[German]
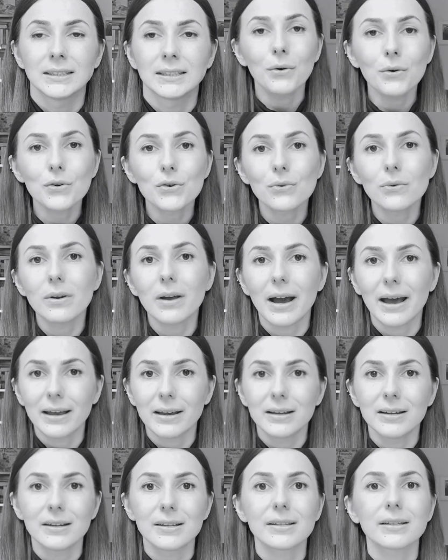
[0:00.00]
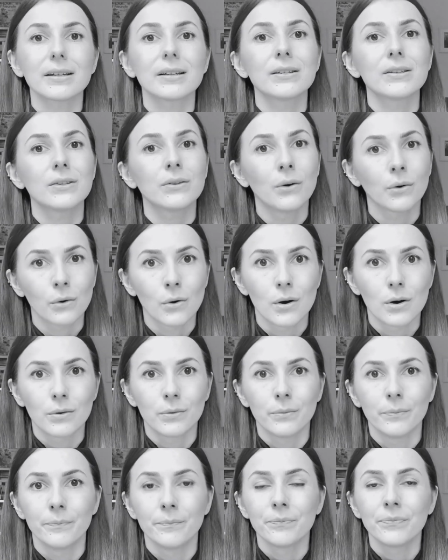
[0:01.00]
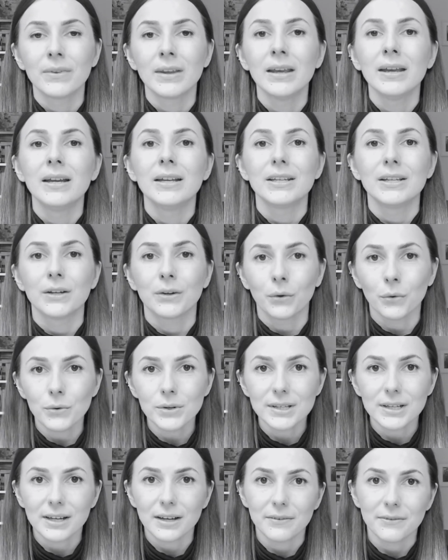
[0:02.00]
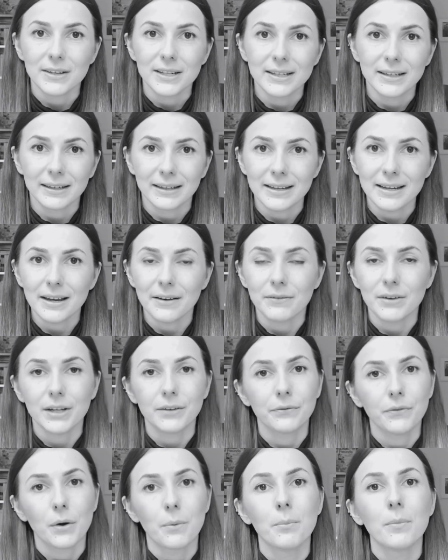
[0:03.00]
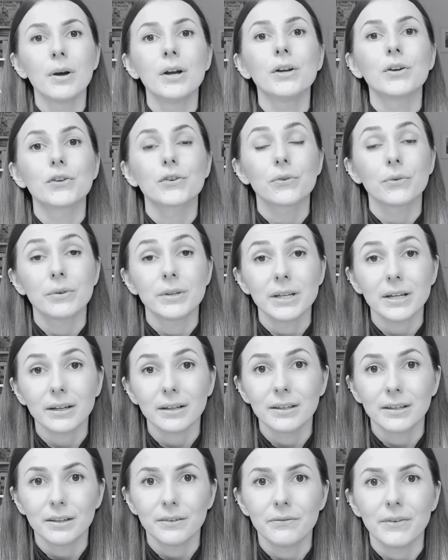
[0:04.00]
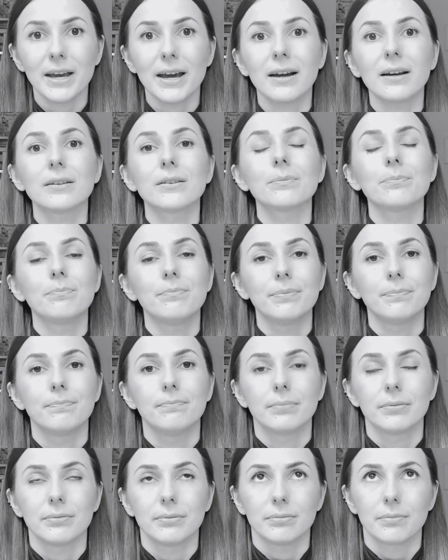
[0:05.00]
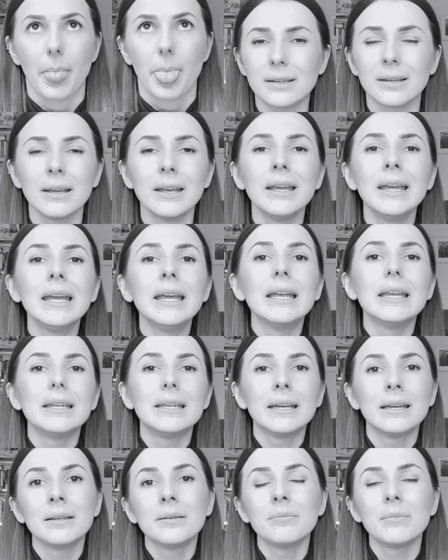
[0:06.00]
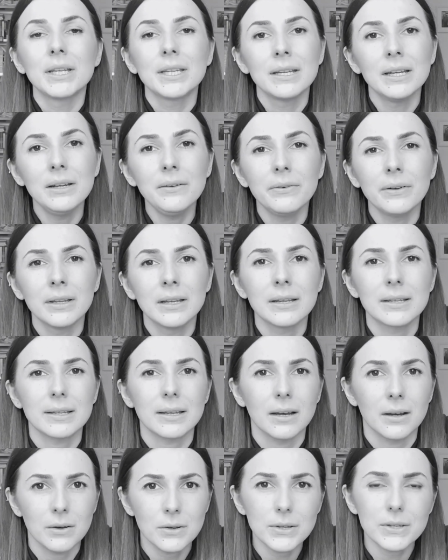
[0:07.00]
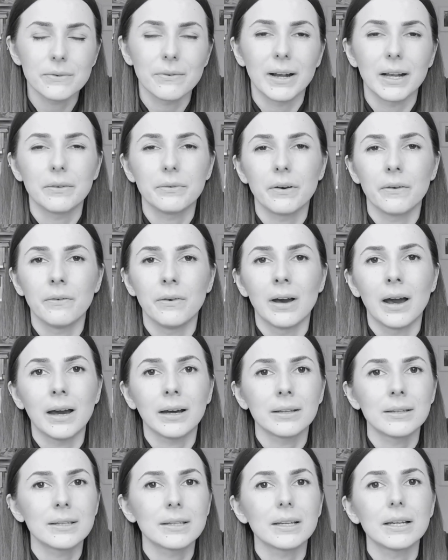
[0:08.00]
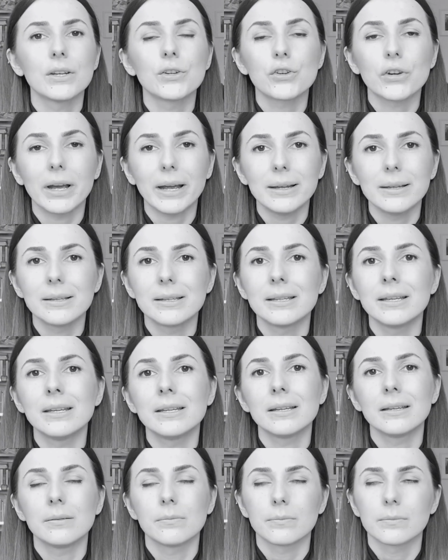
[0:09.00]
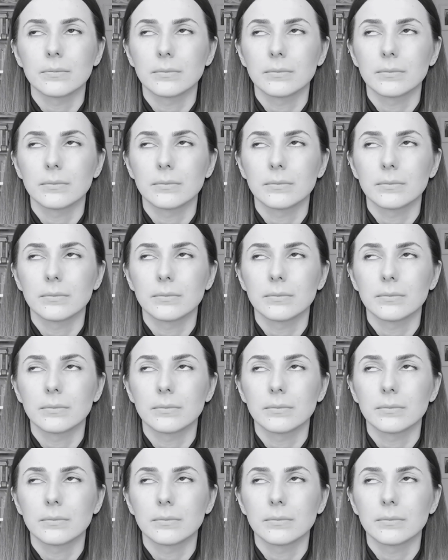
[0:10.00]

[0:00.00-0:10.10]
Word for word: Hochschuleigenes Restaurant. Die große Cafeteria wird vom Studierendenwerk, denn mit Hilfe des Auswahlverfahrens entscheiden sich